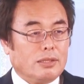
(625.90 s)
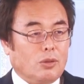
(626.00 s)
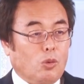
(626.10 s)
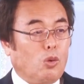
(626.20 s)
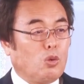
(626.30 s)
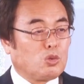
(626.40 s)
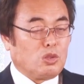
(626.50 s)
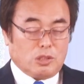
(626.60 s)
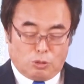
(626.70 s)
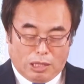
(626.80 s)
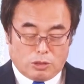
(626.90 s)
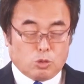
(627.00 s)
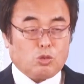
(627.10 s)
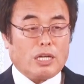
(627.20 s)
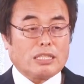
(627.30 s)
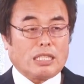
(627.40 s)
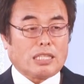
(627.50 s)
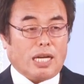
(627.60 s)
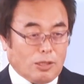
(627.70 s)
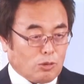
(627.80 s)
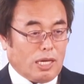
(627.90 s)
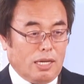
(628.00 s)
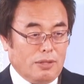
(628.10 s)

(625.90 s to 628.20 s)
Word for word: 多くの人が救われたんじゃないのか